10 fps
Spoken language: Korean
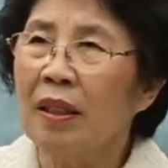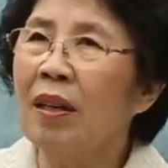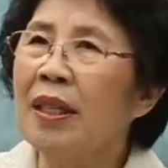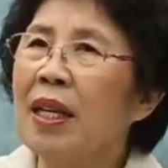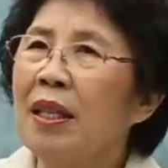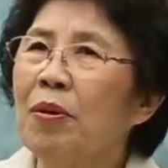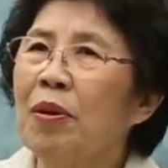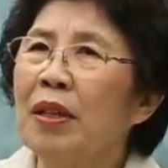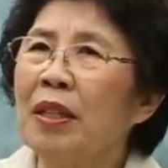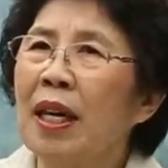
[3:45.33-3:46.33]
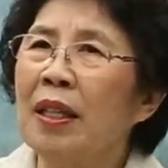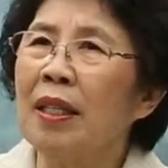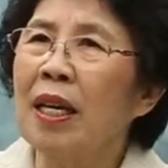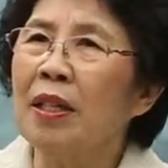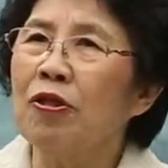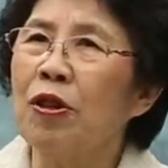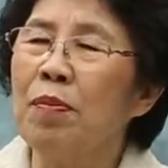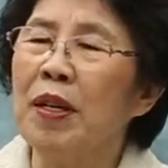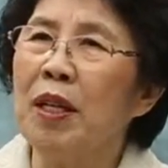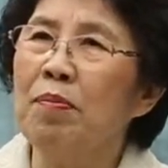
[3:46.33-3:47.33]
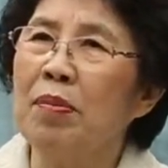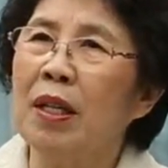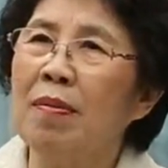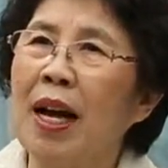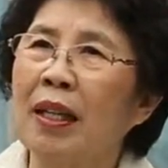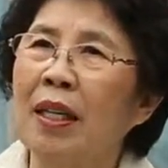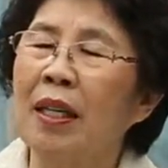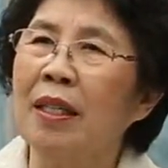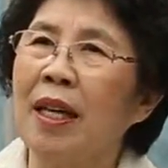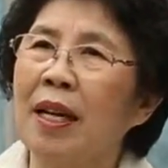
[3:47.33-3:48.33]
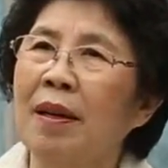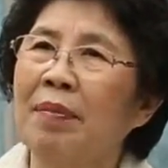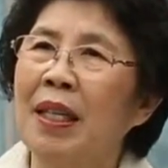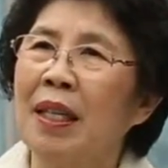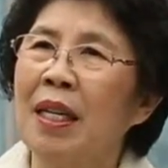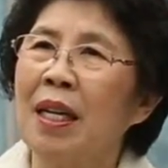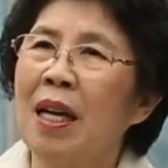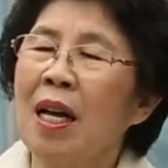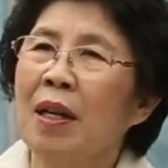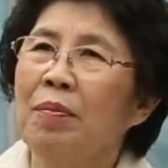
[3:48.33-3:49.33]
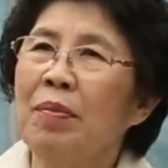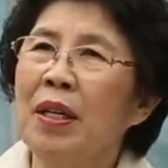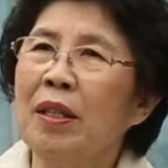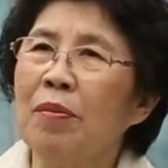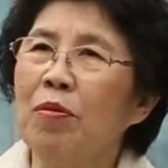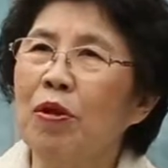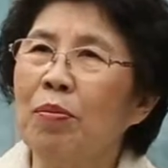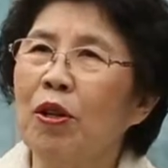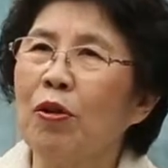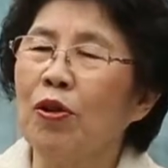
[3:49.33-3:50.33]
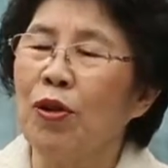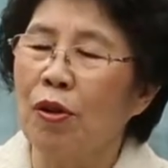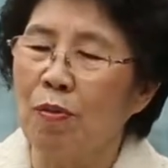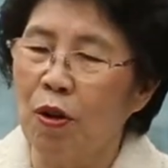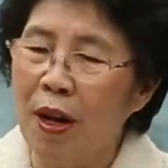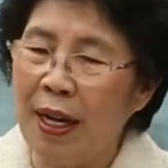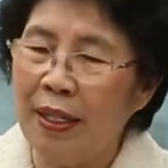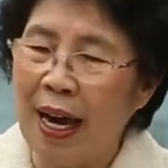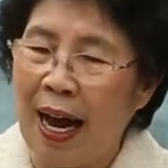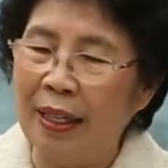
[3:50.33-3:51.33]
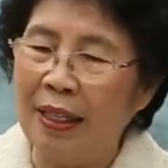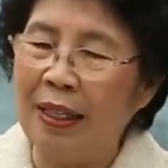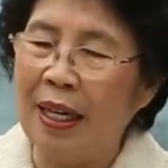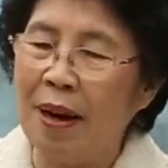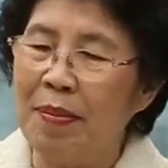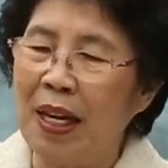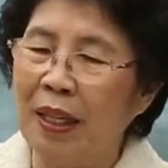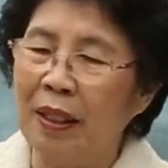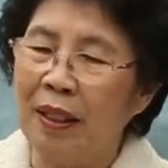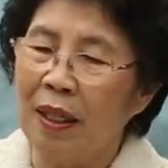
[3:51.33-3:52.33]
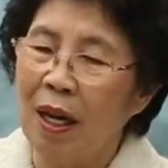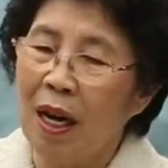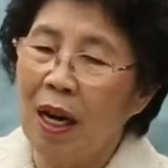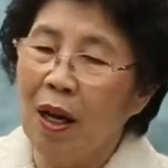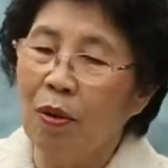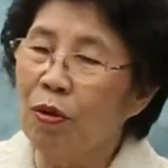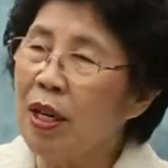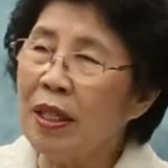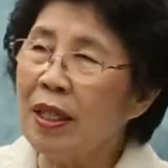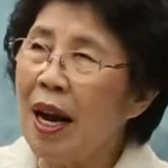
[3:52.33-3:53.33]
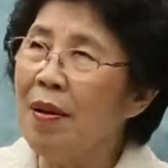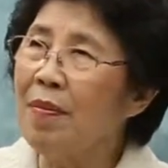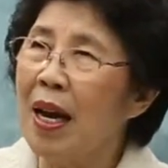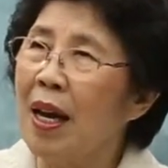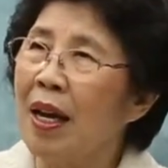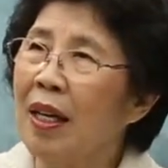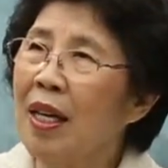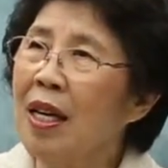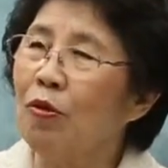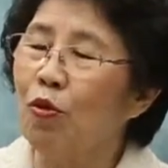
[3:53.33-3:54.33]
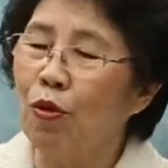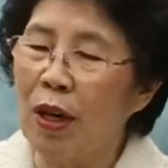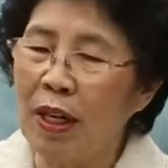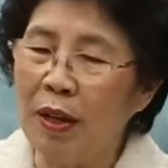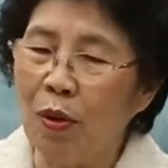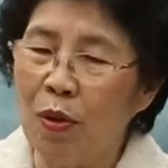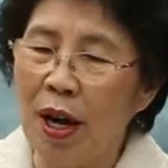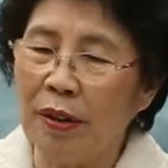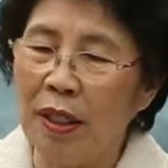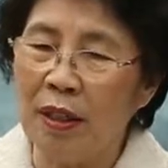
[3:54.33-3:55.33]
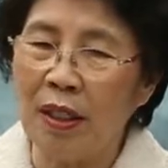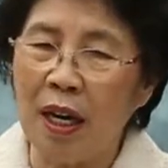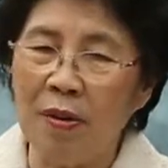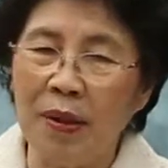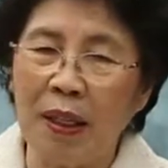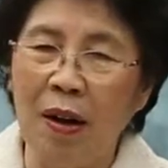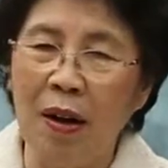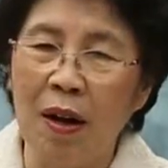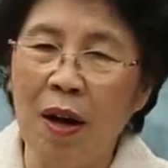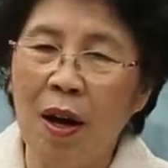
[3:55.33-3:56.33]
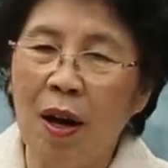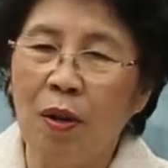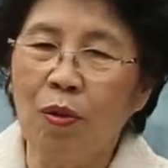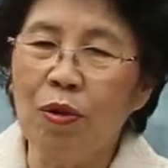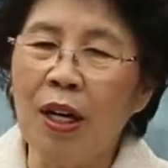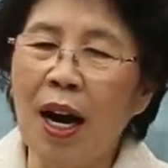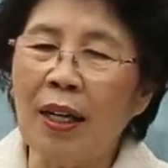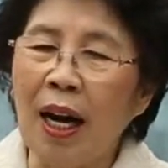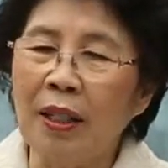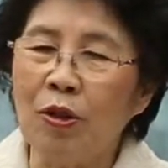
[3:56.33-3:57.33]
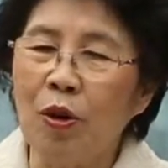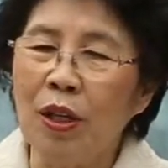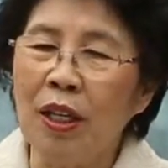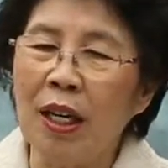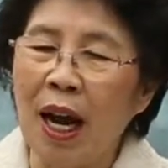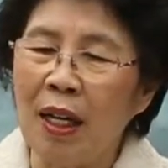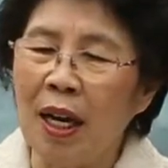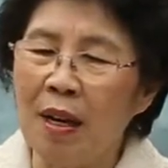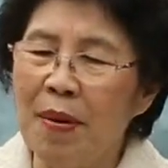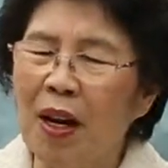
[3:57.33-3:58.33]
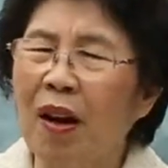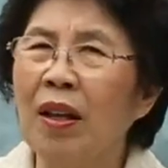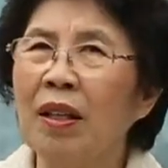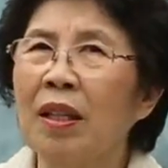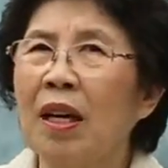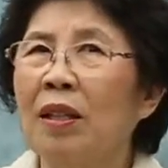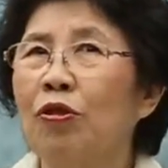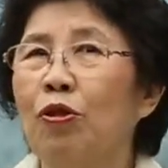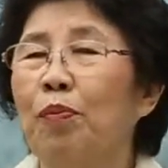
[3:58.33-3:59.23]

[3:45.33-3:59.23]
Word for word: 절대적으로 이제는 예수를 믿는 믿음 안에 있는 사람들이 믿음으로부터 뒤로 물러가지 않는다면 우리의 삶에 이 구원의 놀라운 역사로부터 우리가 가지고 있는 하나님의 어떠한